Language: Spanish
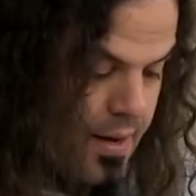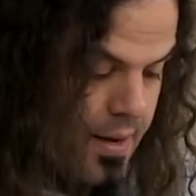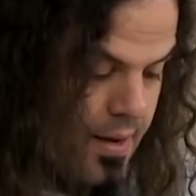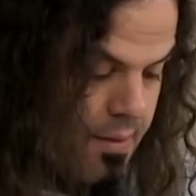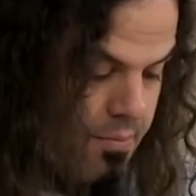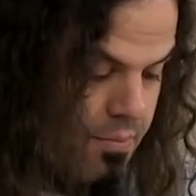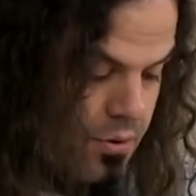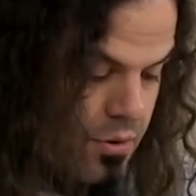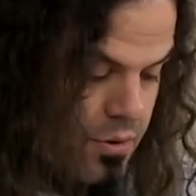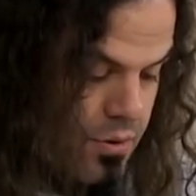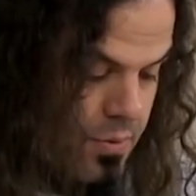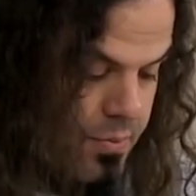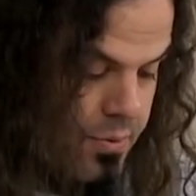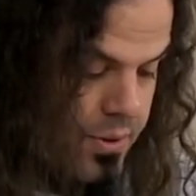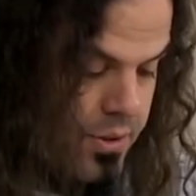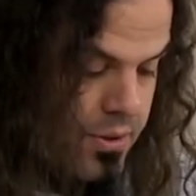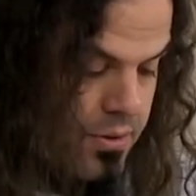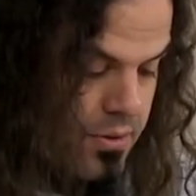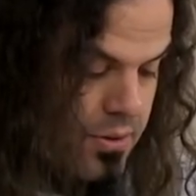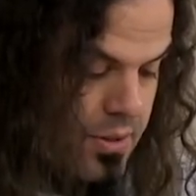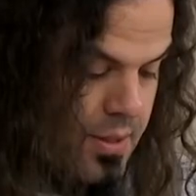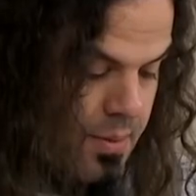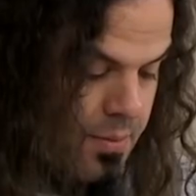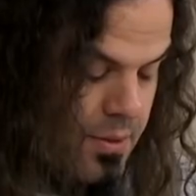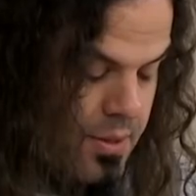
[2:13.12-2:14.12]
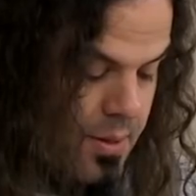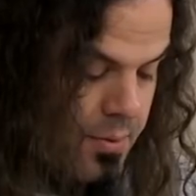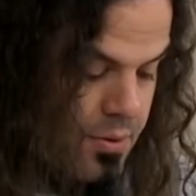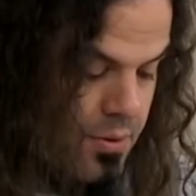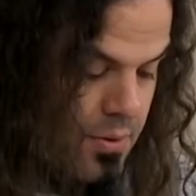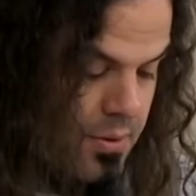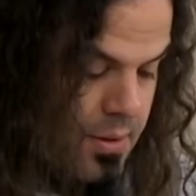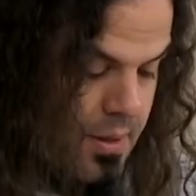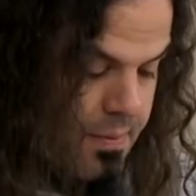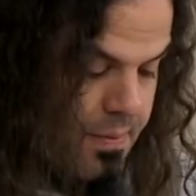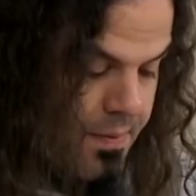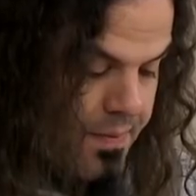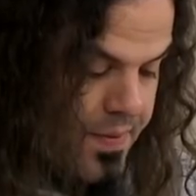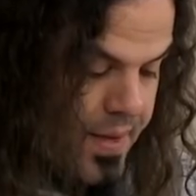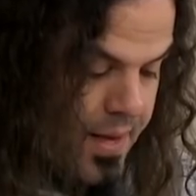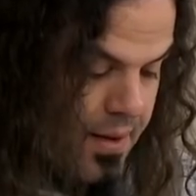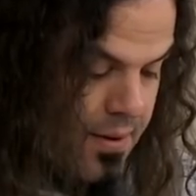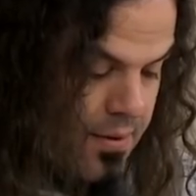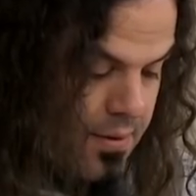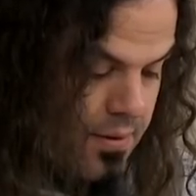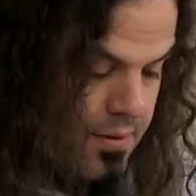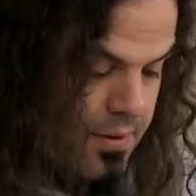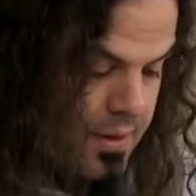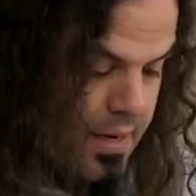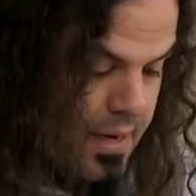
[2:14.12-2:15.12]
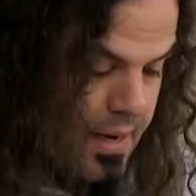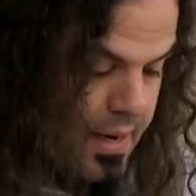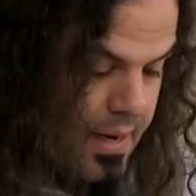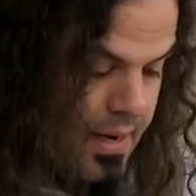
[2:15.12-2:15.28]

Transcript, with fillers: Por supuesto, estamos absolutamente en contra.